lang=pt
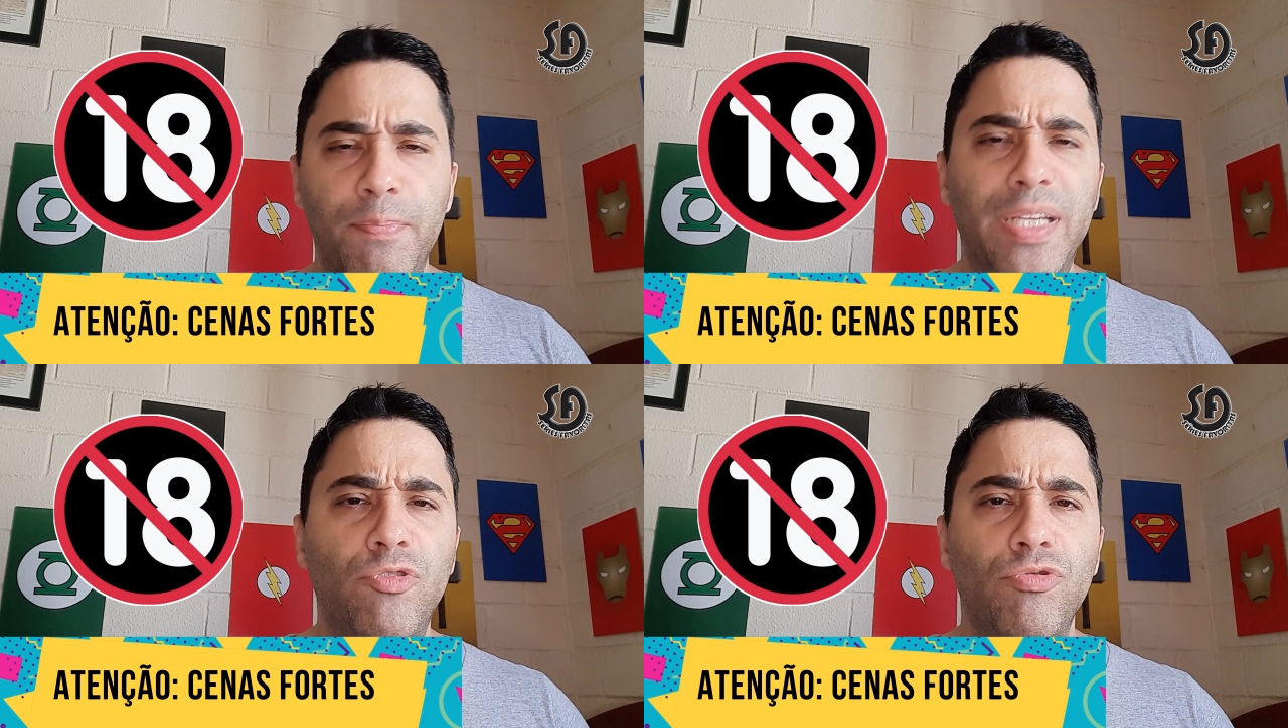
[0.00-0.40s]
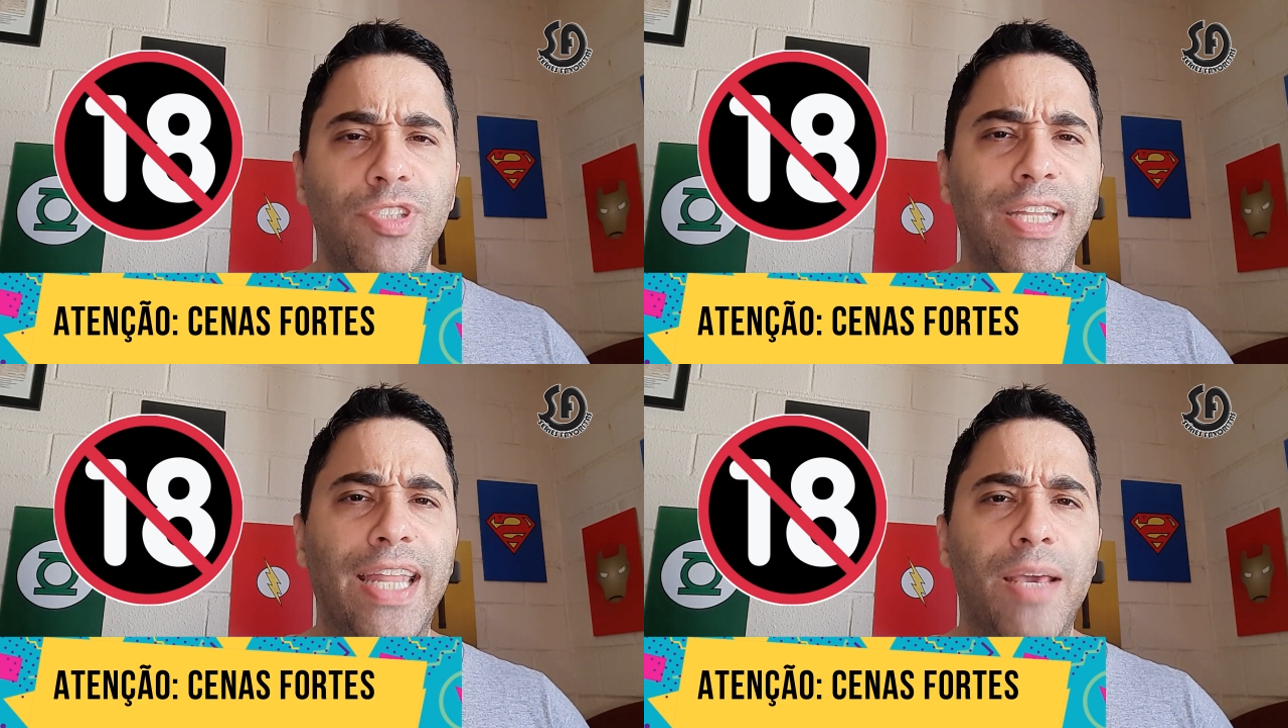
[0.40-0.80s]
Mas o
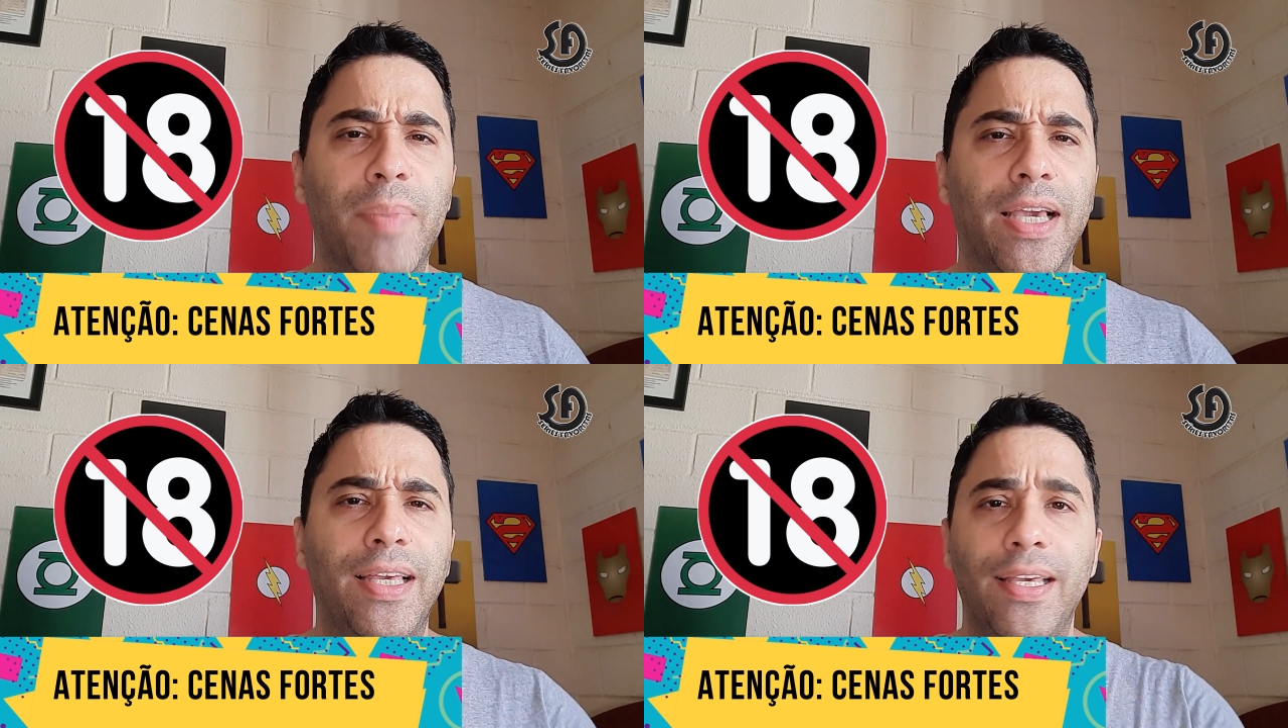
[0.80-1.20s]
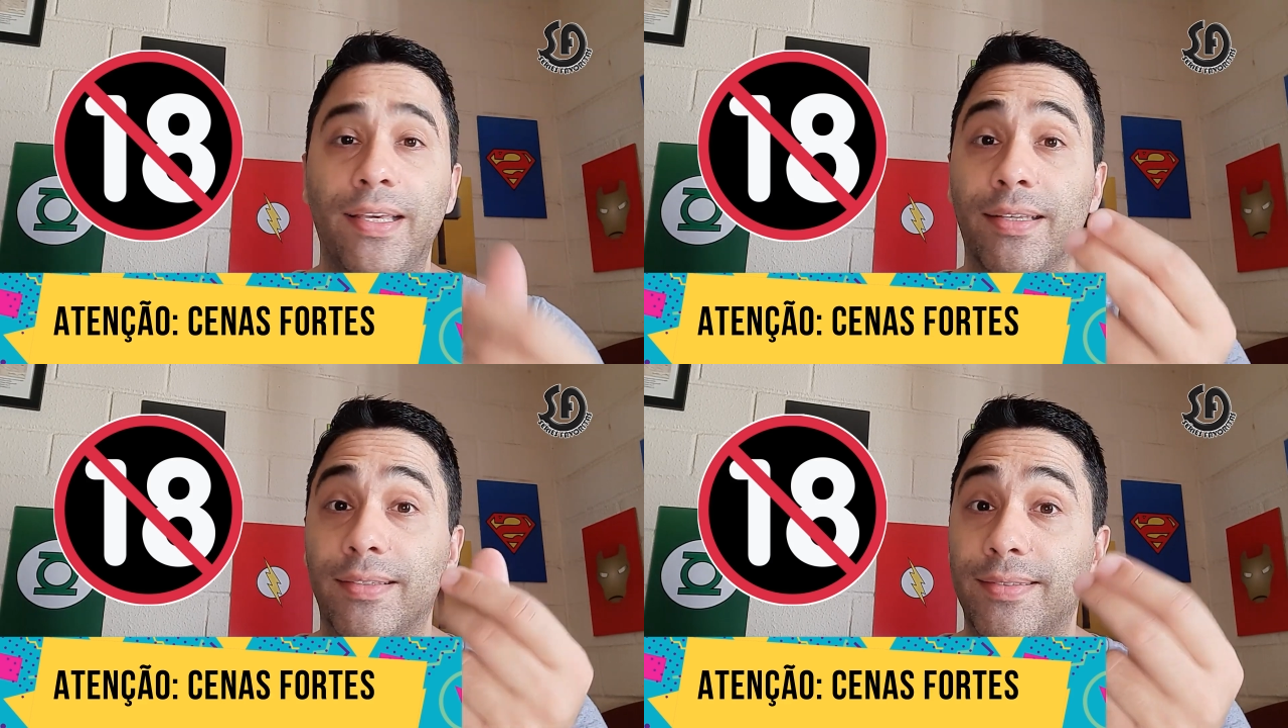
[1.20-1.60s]
cinema
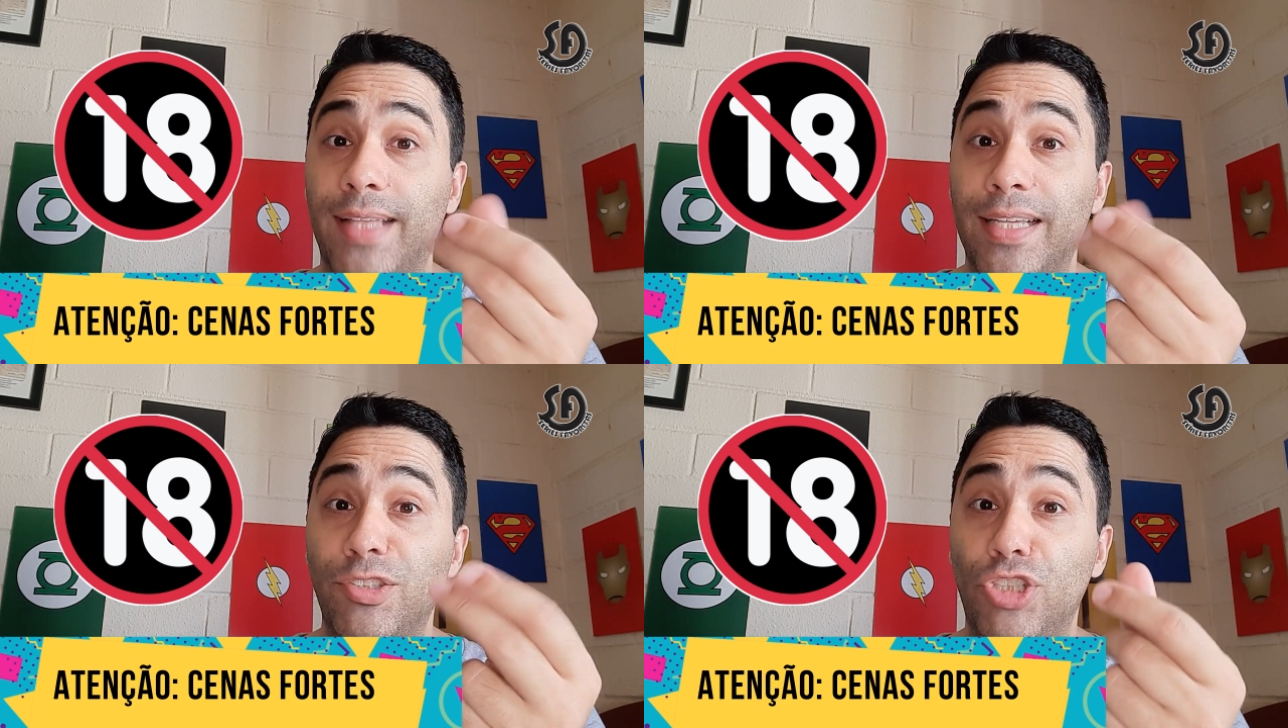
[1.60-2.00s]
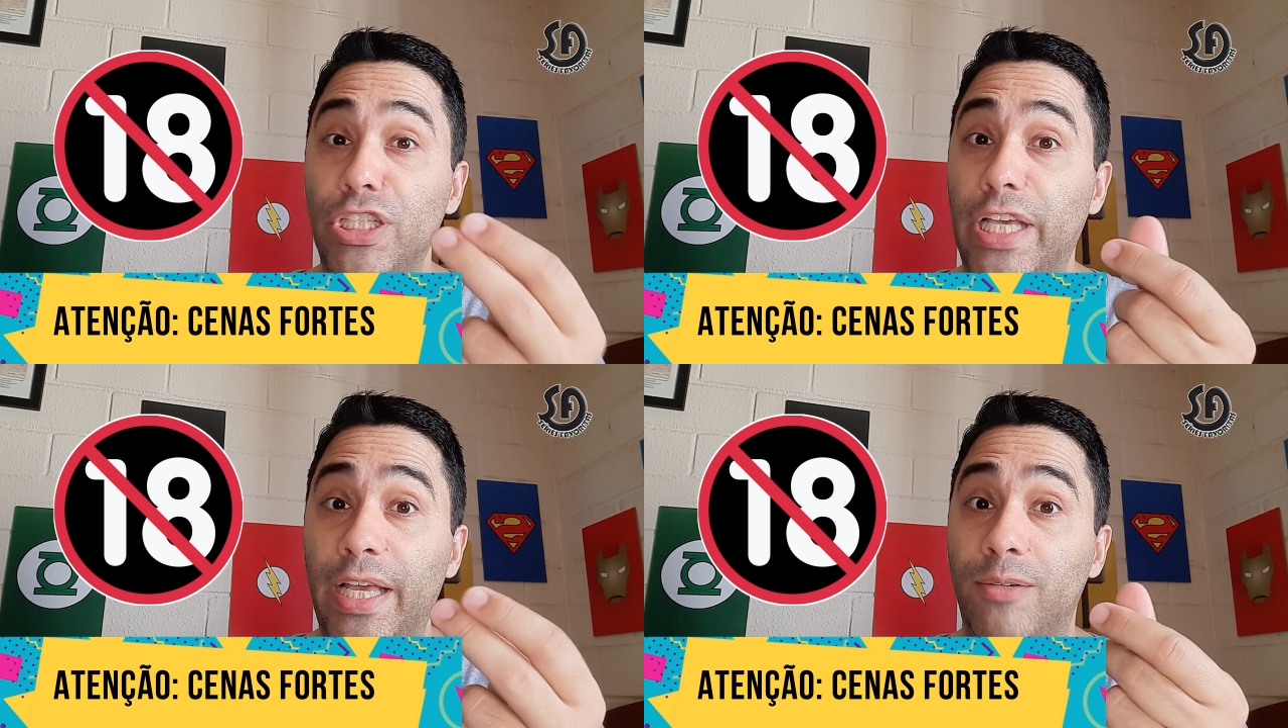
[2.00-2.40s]
que tem
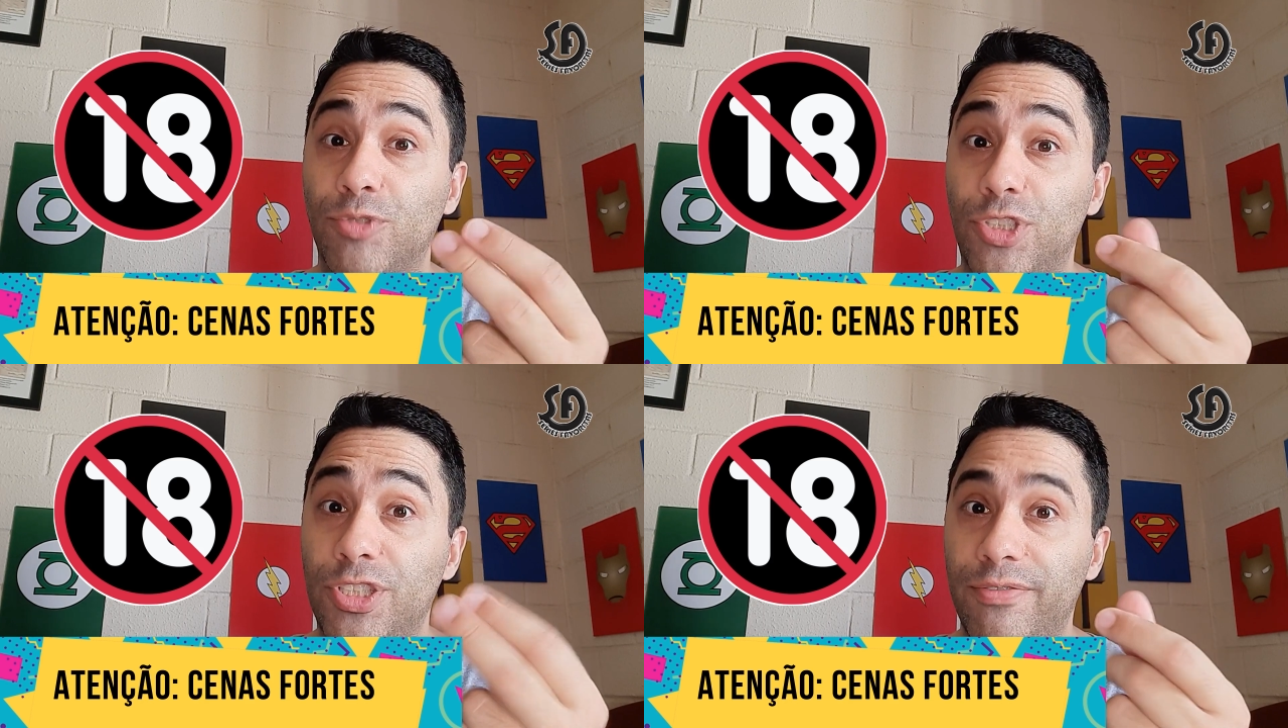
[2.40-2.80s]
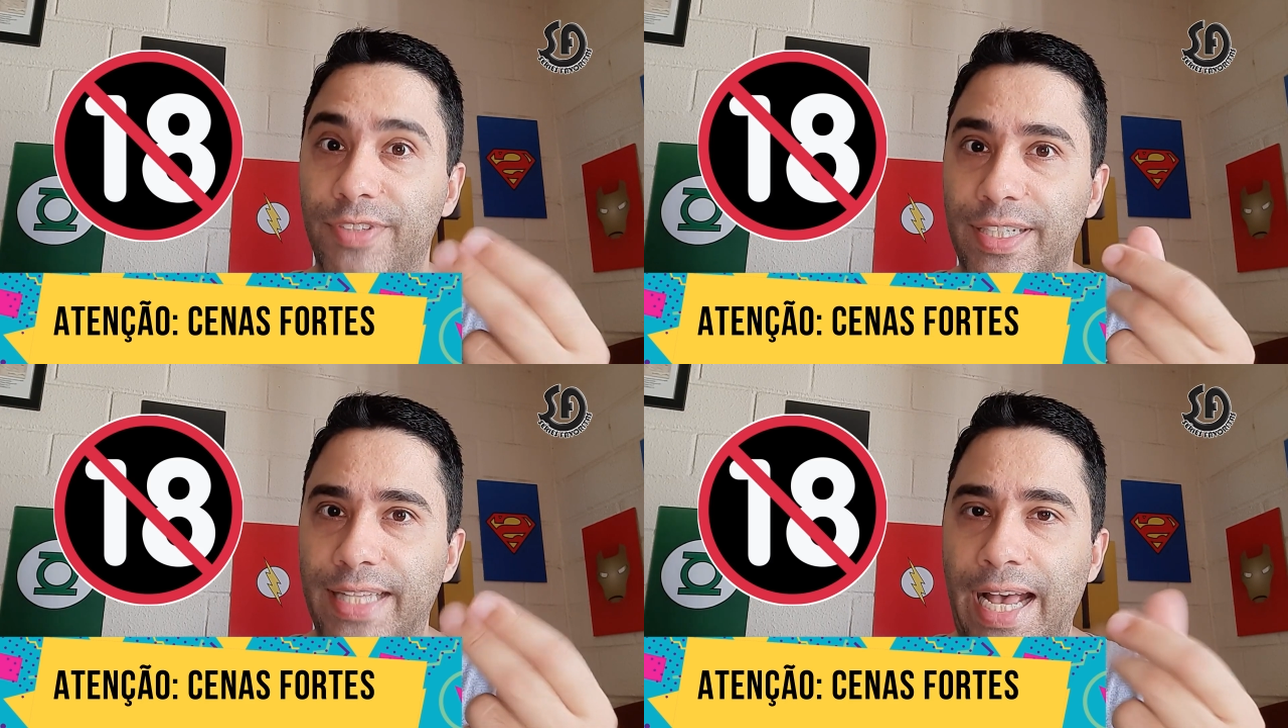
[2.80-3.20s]
dinheiro de
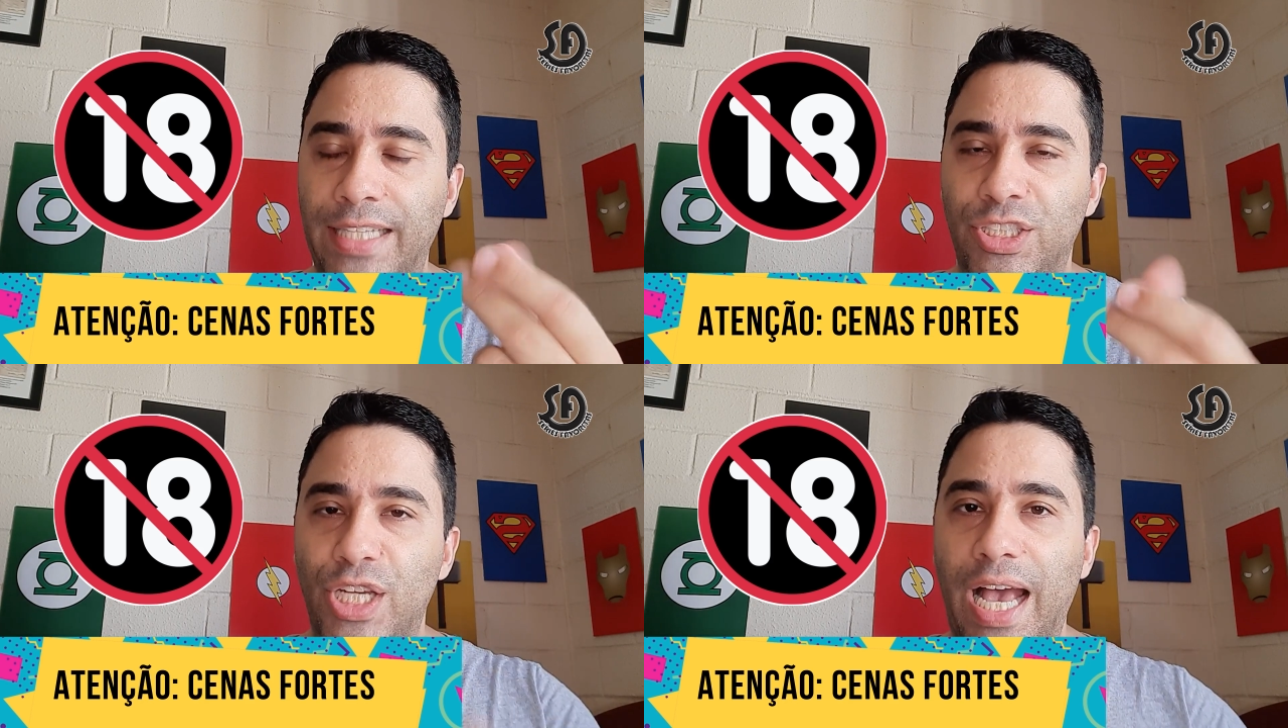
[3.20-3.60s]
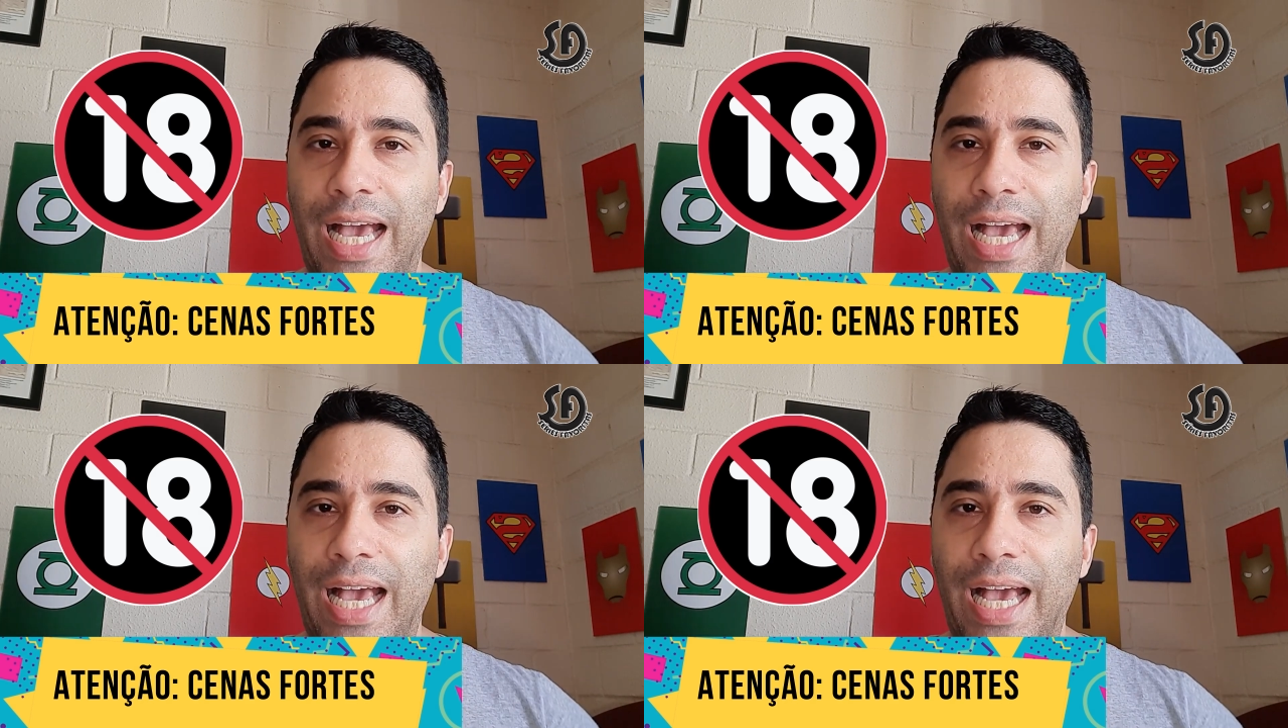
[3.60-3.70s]
verdade